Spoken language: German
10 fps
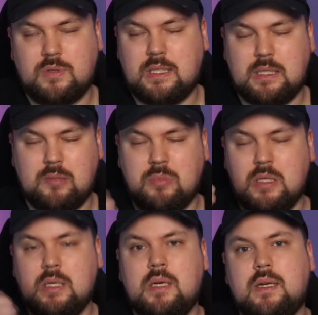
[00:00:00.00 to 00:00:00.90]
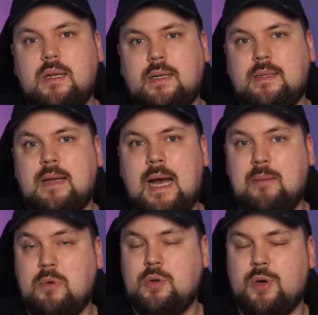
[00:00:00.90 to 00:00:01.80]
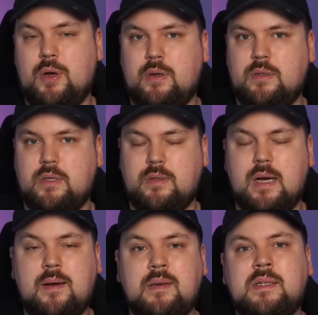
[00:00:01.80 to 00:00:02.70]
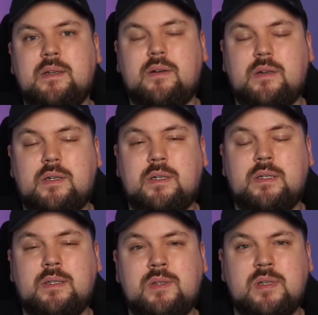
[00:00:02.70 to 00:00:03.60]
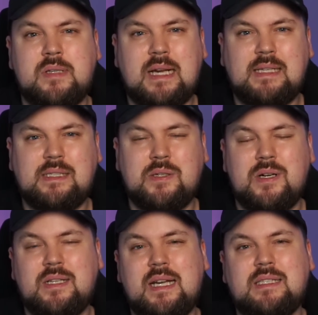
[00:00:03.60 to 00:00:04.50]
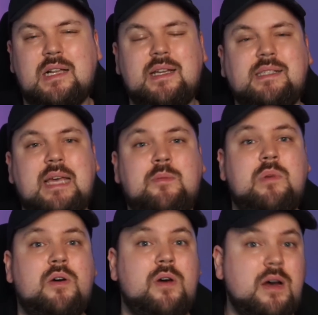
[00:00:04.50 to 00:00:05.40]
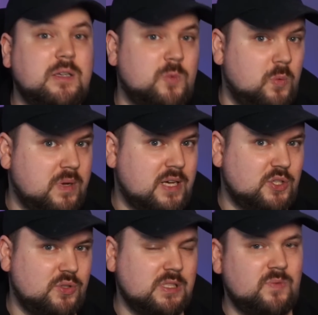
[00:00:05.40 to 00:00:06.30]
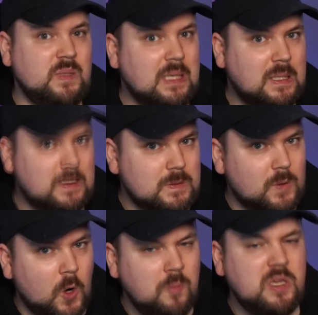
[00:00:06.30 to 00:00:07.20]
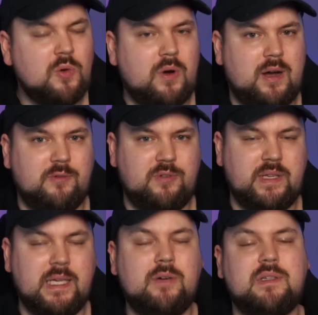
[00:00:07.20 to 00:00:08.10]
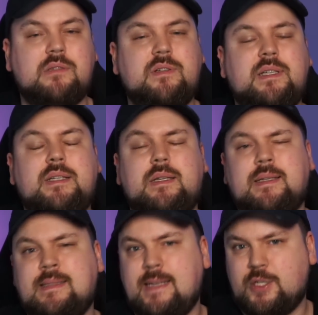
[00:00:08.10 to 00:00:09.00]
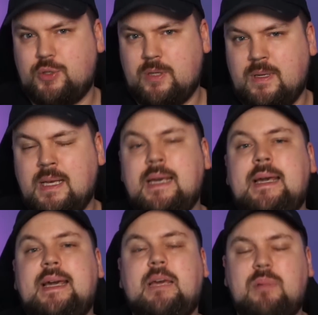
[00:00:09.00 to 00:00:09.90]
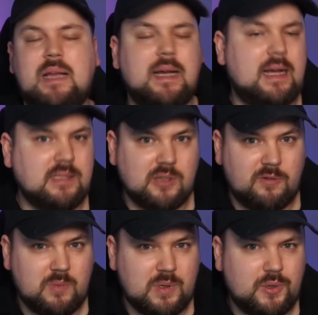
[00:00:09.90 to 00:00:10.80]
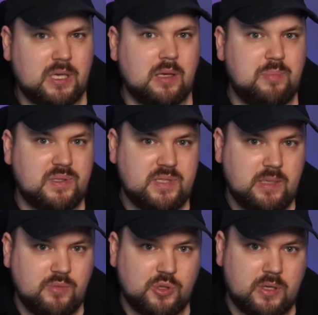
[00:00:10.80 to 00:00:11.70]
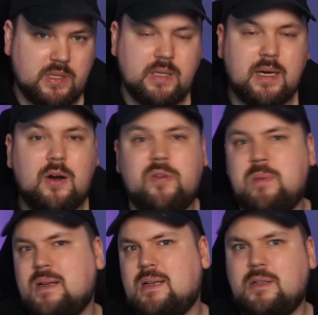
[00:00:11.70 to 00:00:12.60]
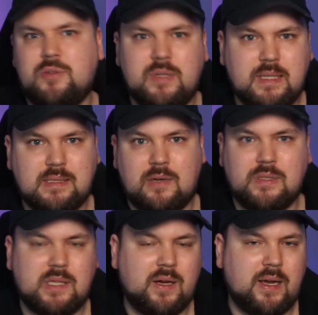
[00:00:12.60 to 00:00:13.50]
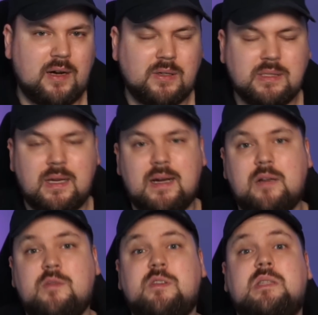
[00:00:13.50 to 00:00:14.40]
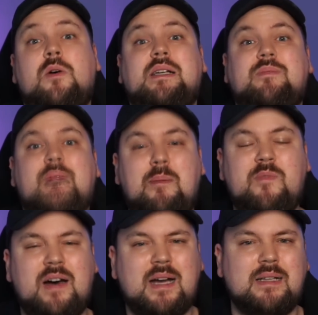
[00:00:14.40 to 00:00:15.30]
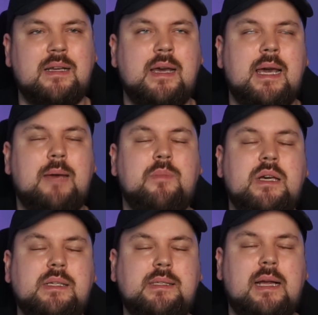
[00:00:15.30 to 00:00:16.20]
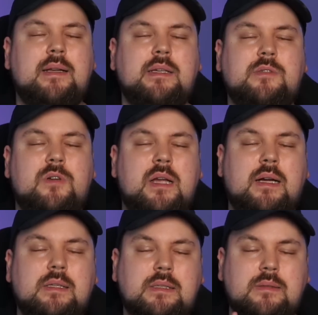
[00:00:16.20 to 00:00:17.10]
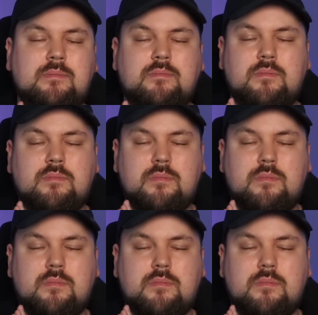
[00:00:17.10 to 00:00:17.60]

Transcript: unter ihm gelitten haben könnten, ja. Und das könnte jetzt allerdings Amber Heard im Umkehrschluss wieder um die Ohren fliegen. Und das finde ich sehr schön. Ich bin da ganz offen mit euch, ich bin Team Johnny, ja, auch wenn man da natürlich jetzt Aussage gegen Aussage hat und wir müssen auch erstmal abwarten. Mir ist die allerdings von der ganzen